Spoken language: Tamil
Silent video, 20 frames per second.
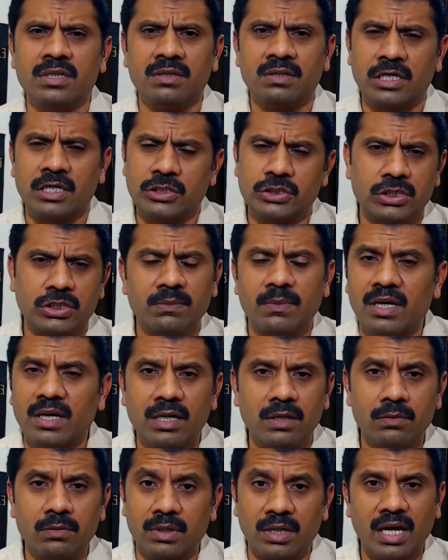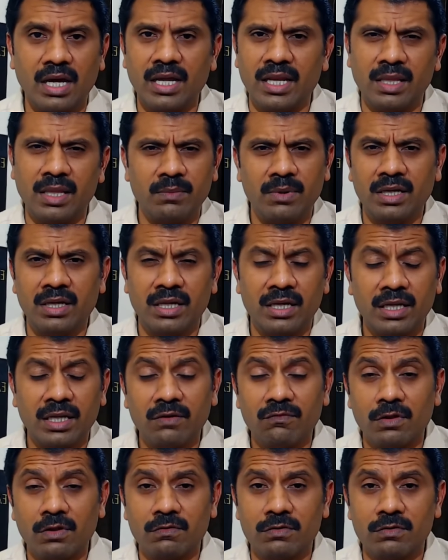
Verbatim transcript: கஷ்டமான ஒரு காரியமாக இருக்குது இவ்வளோ